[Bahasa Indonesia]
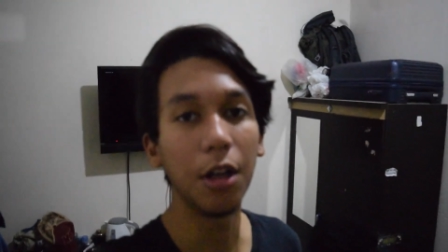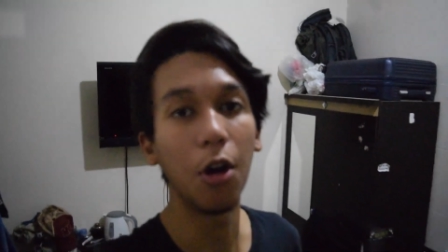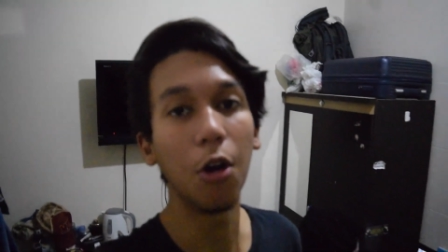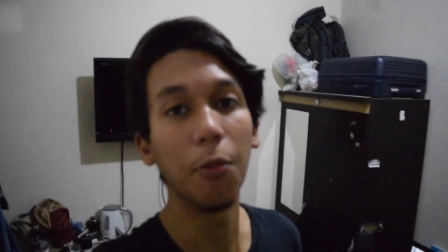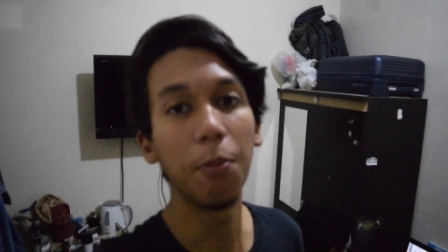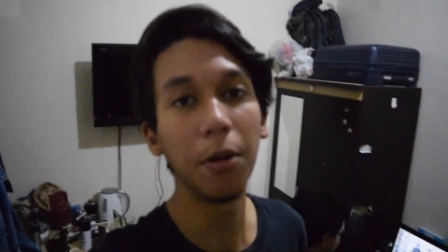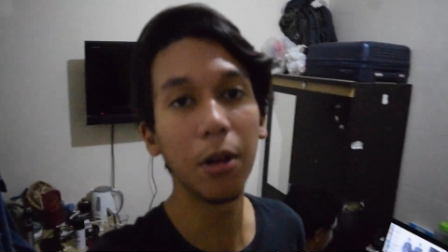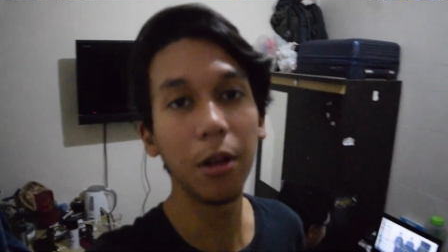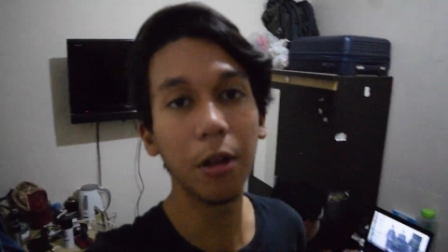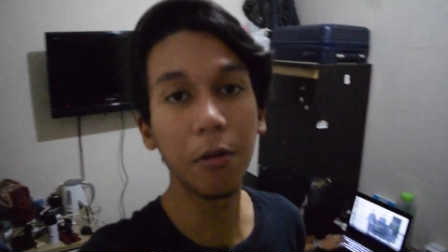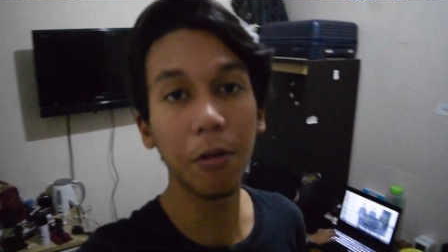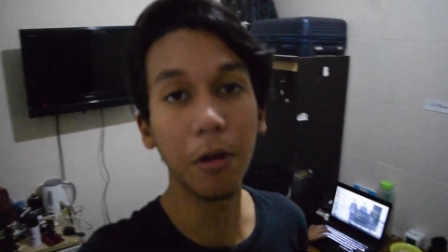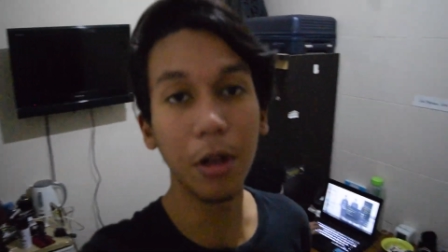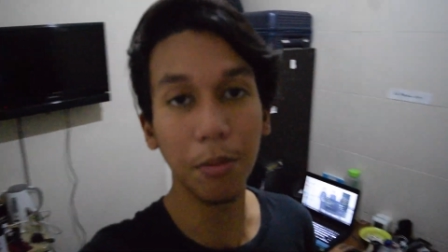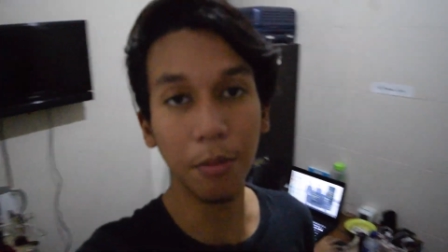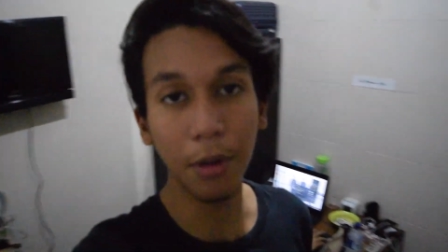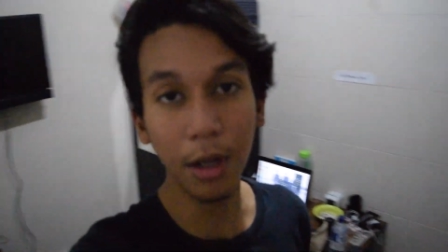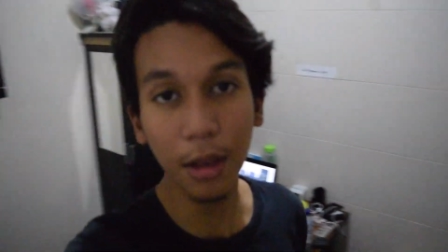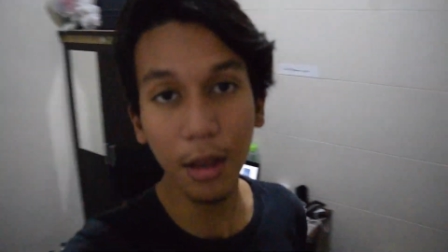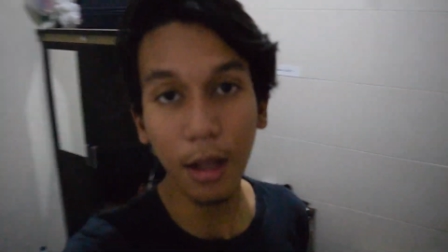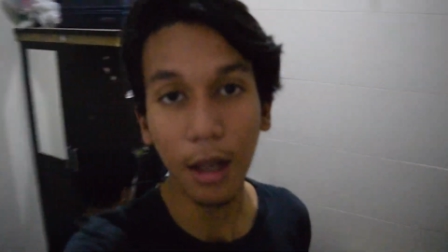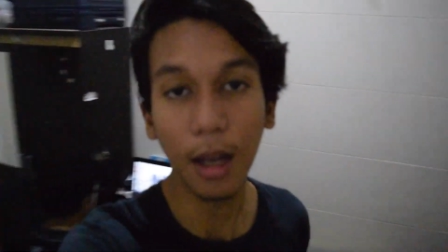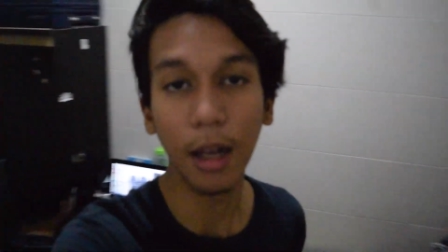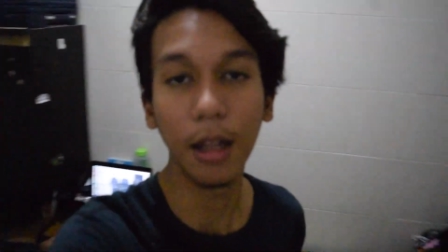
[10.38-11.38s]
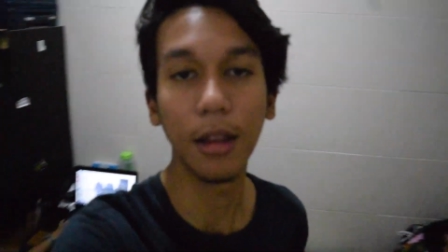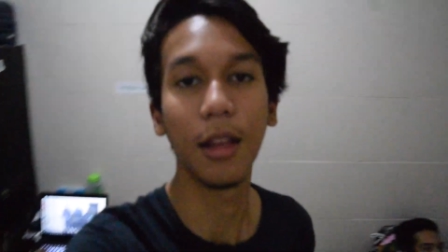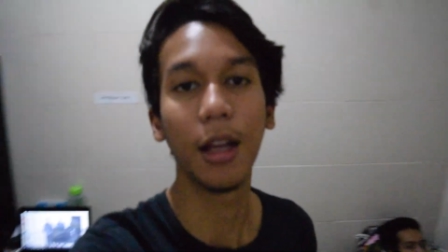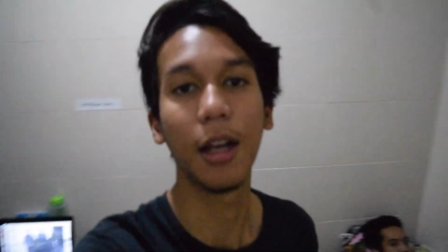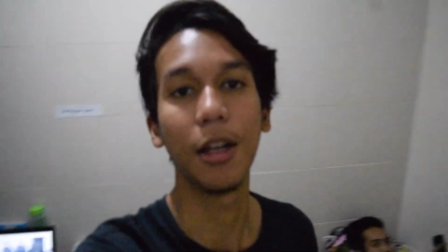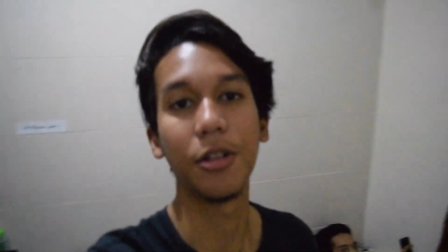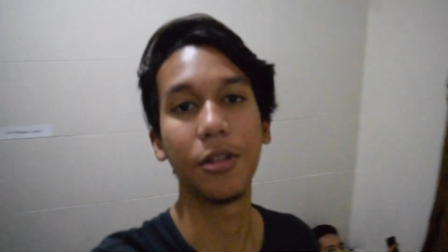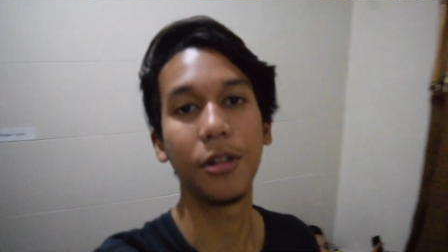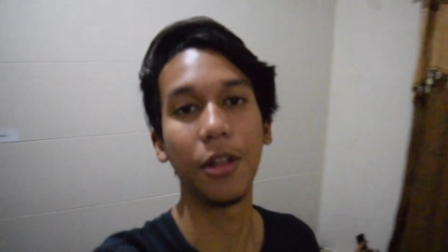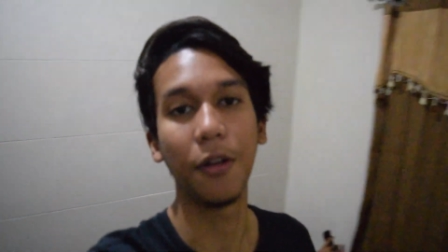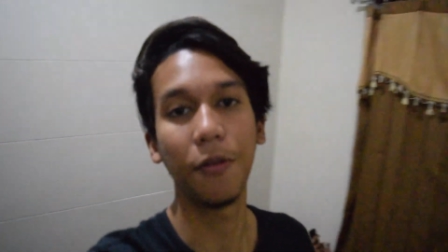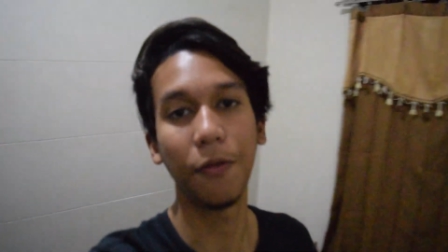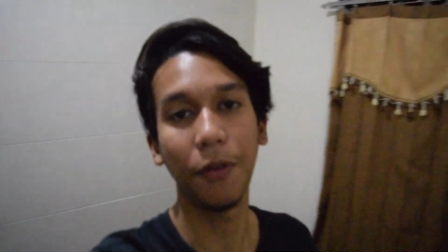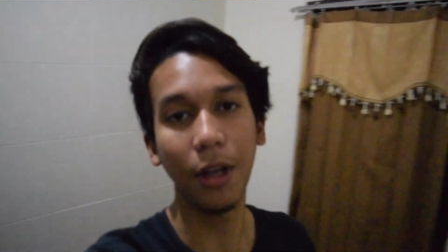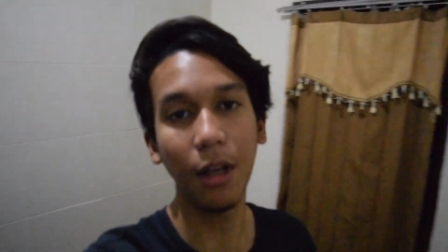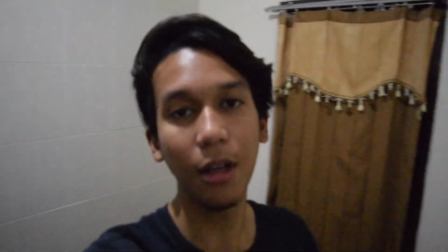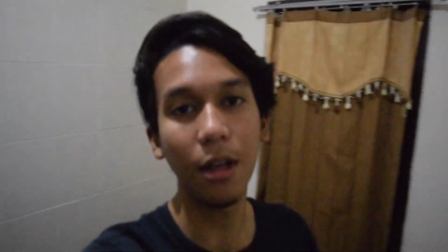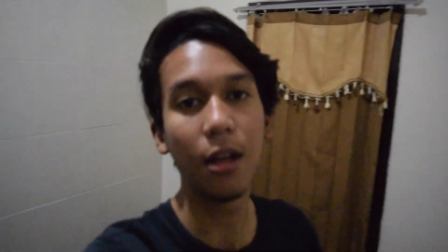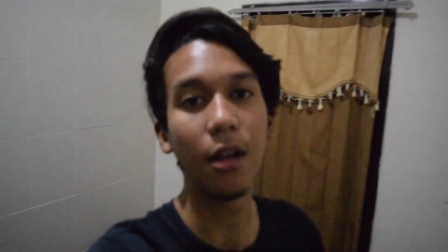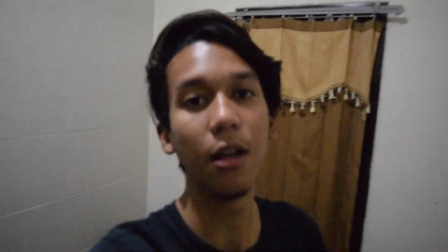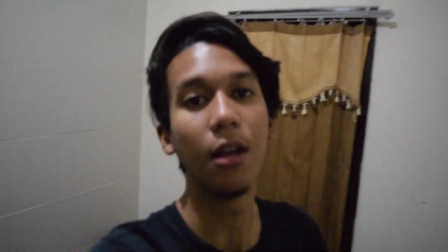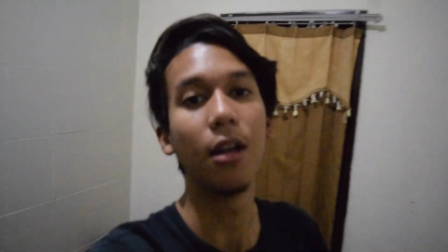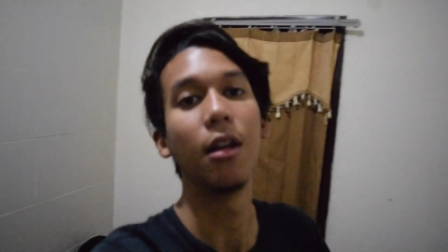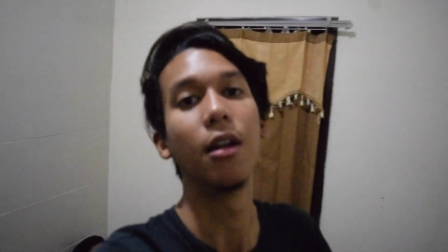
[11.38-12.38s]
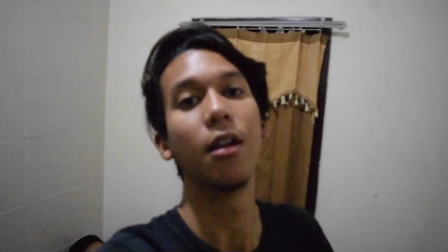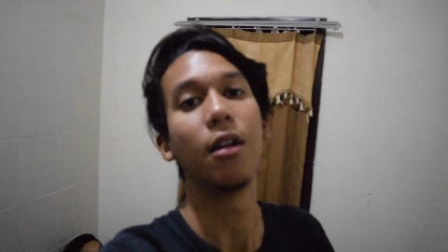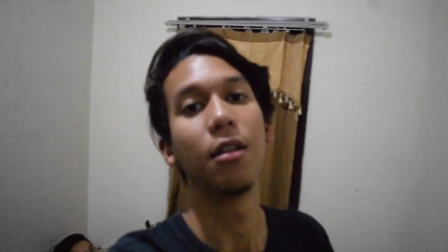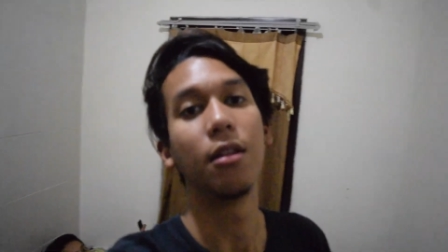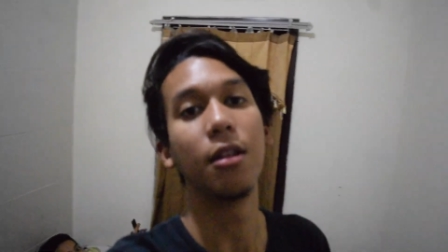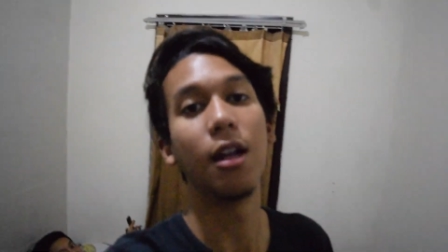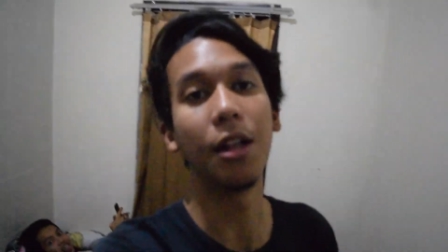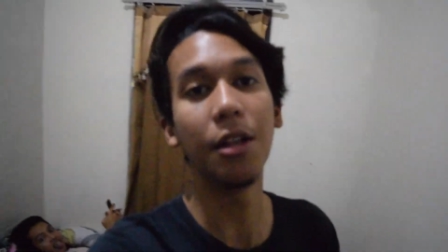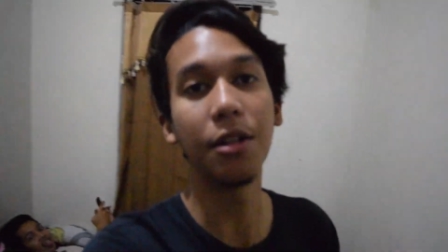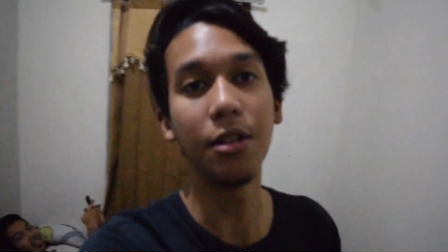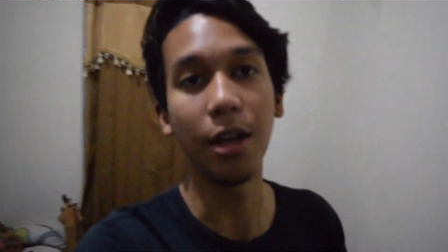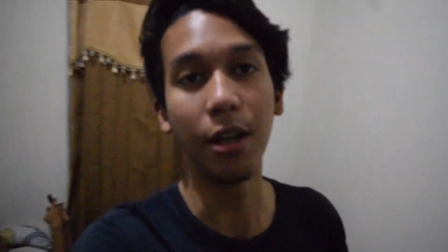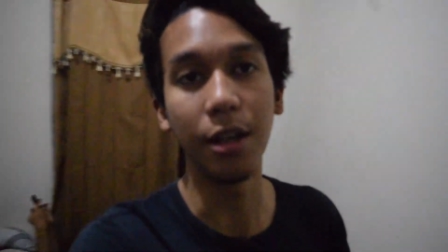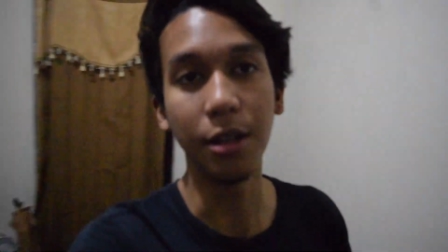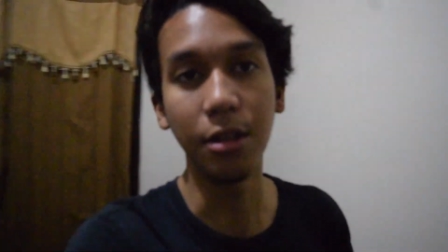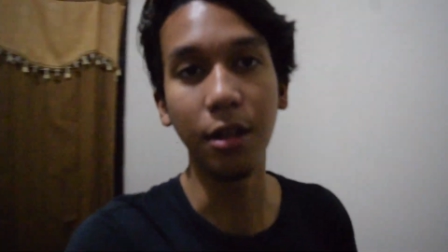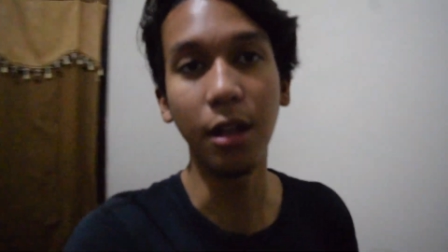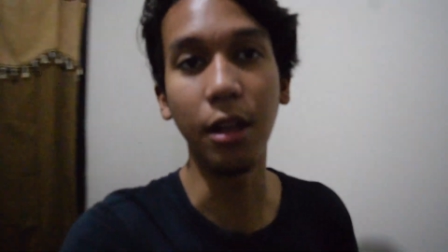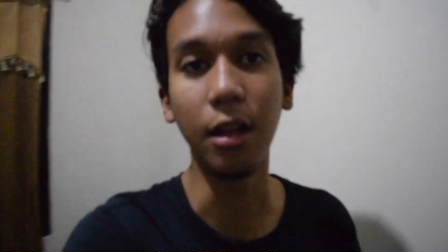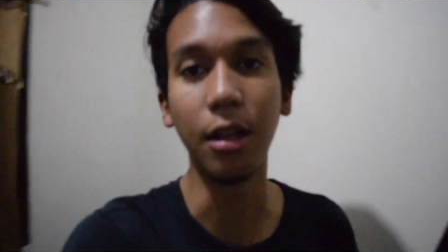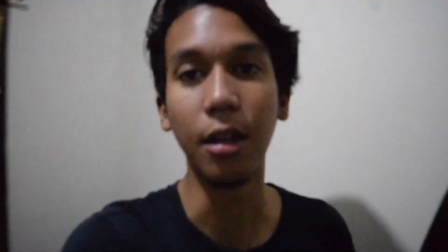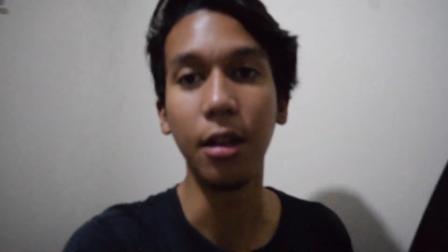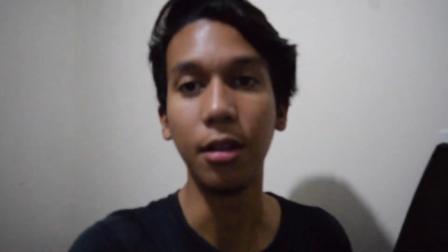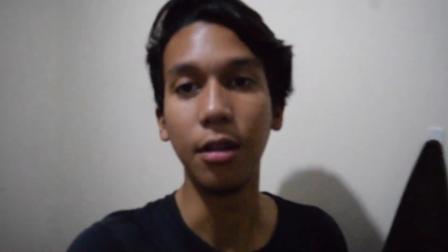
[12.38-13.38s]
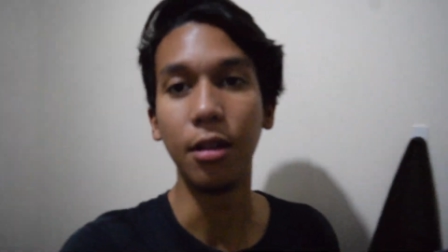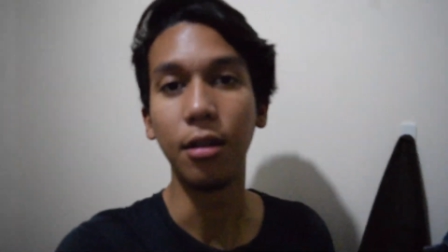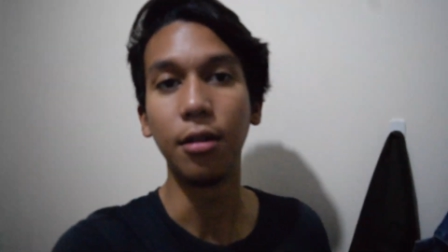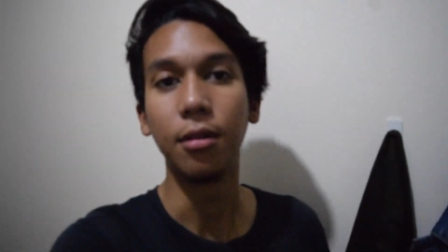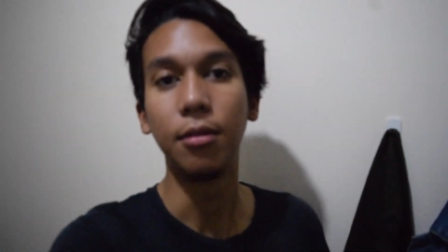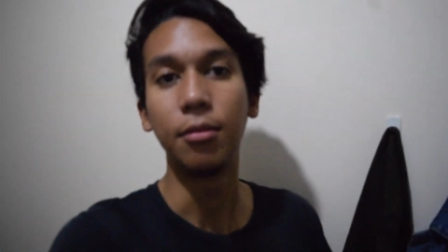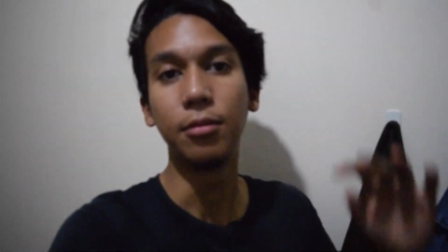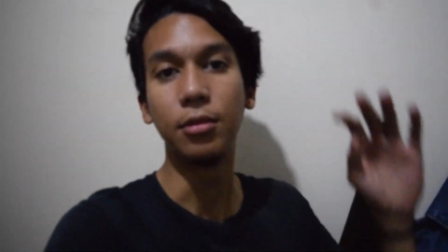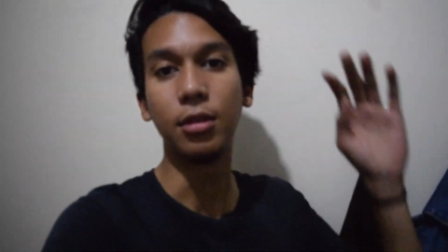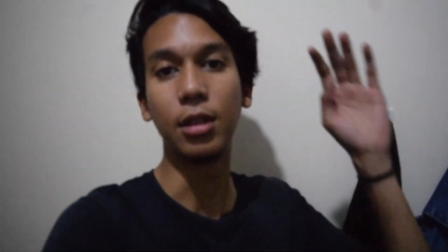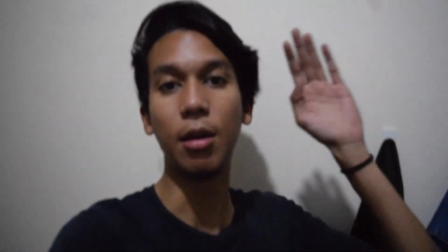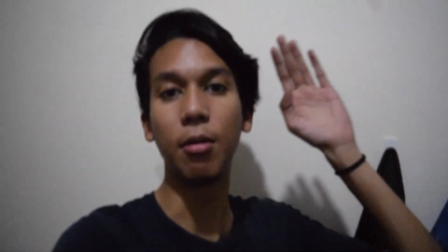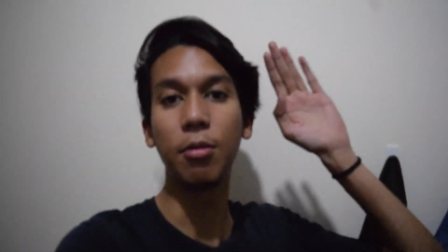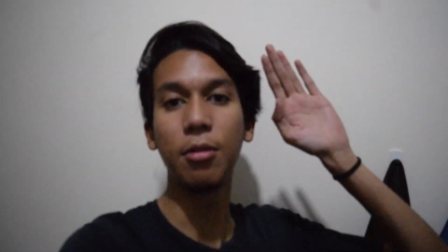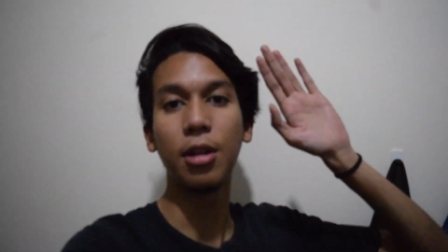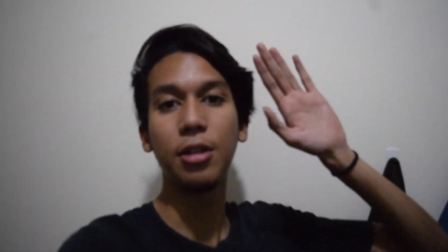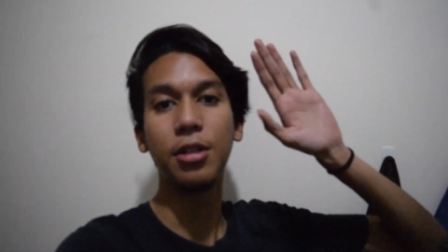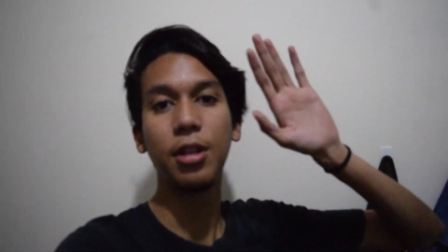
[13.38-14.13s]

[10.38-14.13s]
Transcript: Open Recruitment ITS TV dari saya sendiri. Selamat